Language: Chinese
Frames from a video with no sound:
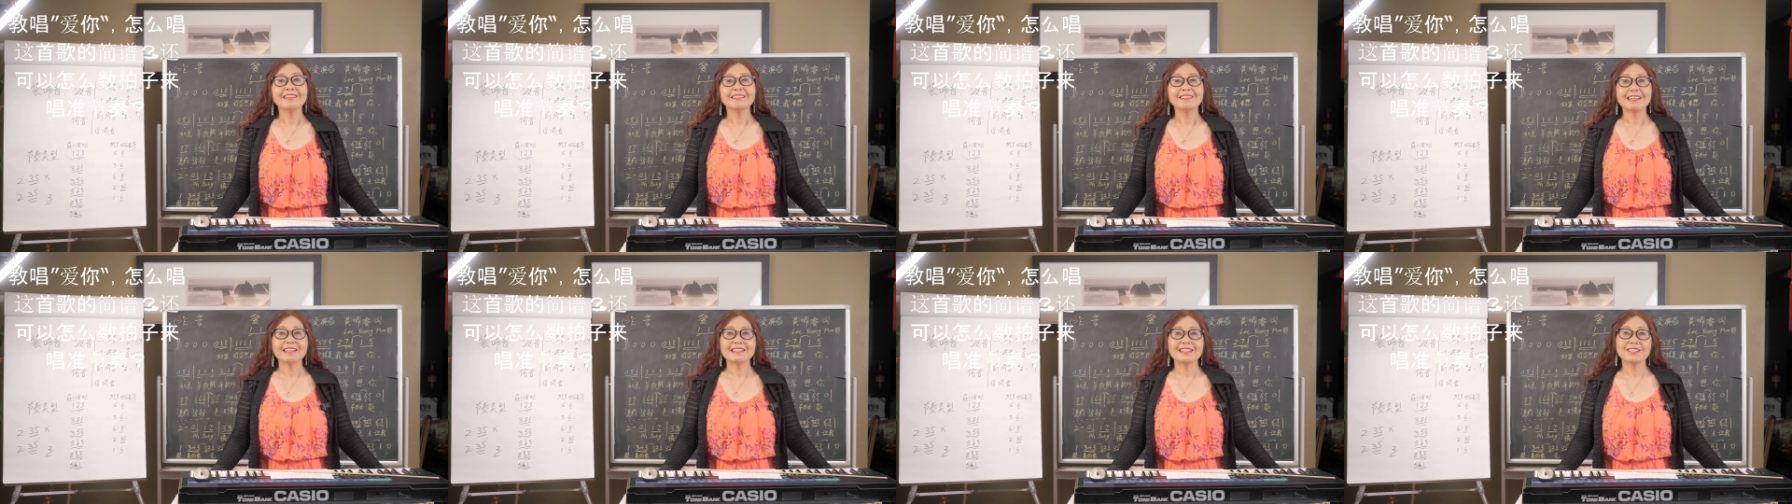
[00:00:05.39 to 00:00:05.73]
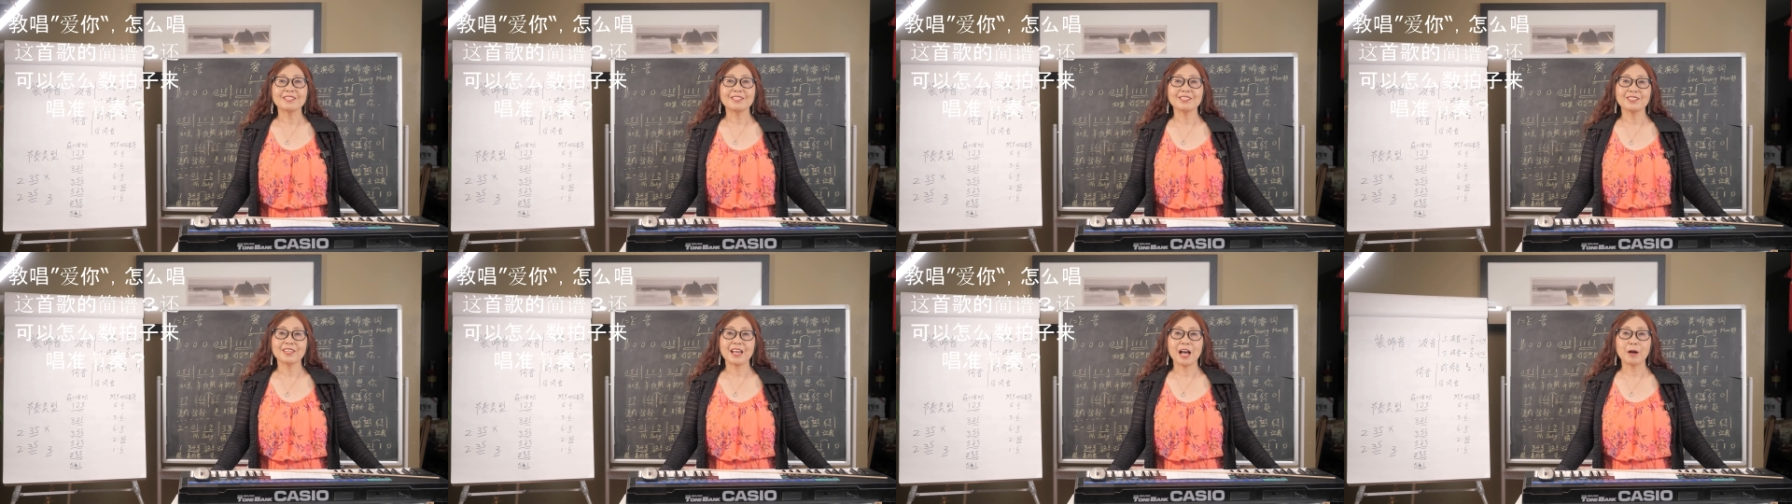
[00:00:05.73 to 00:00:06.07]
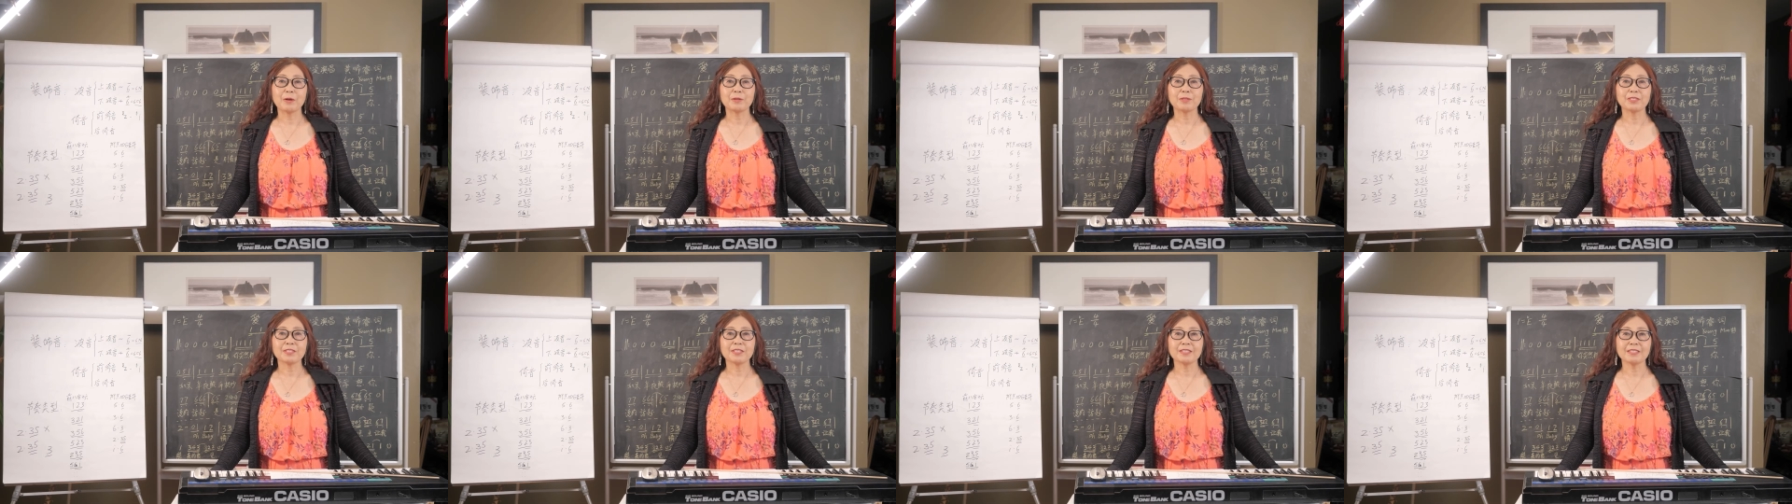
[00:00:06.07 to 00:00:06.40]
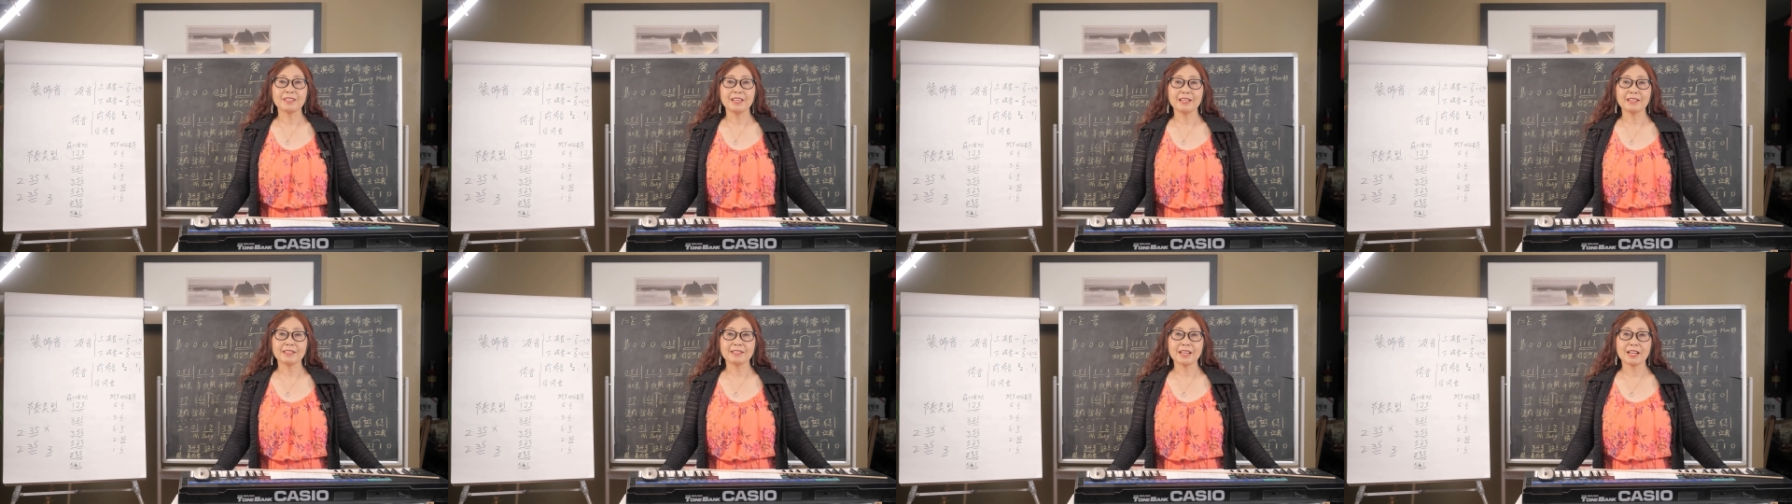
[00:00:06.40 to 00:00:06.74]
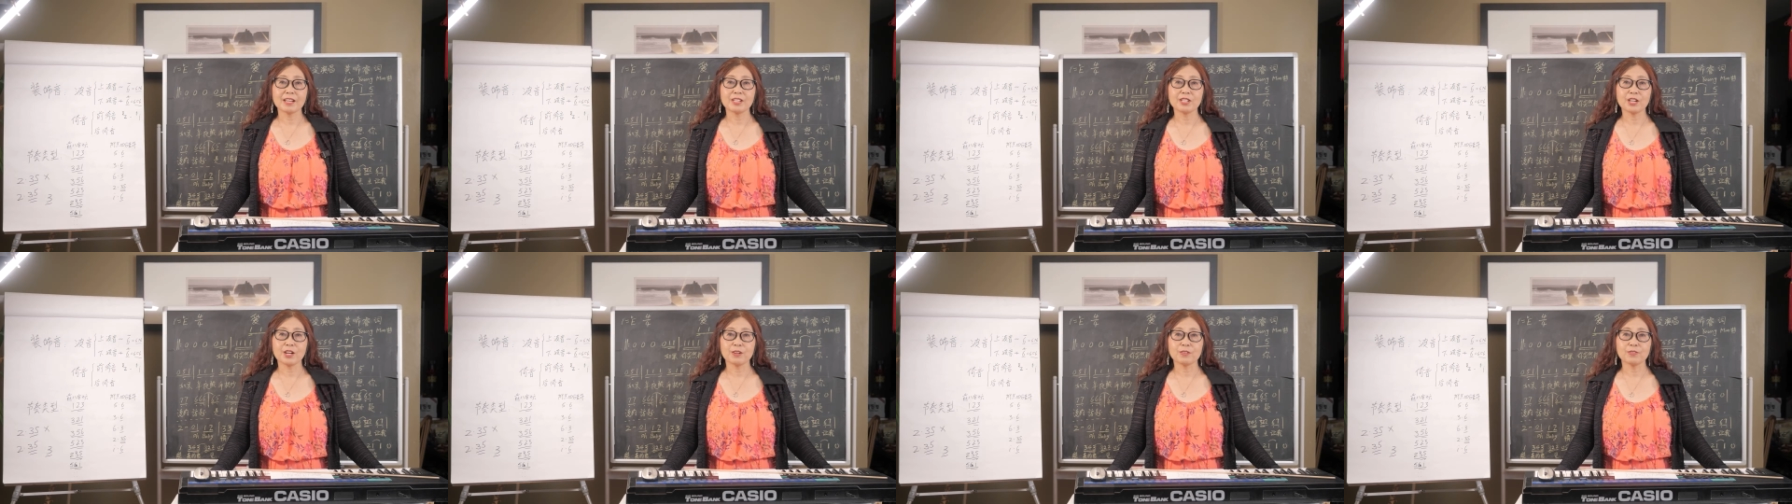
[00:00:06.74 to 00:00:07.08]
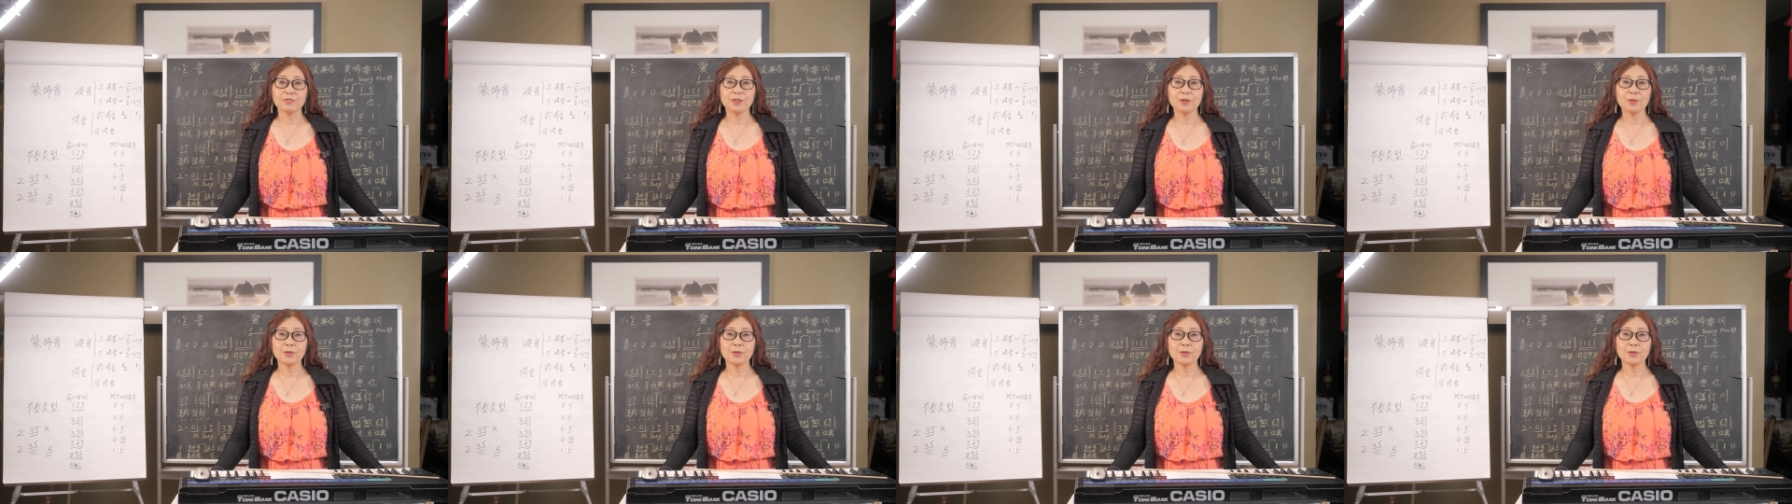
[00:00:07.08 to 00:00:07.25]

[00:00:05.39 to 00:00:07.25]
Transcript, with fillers: 大家知道，今年在《乘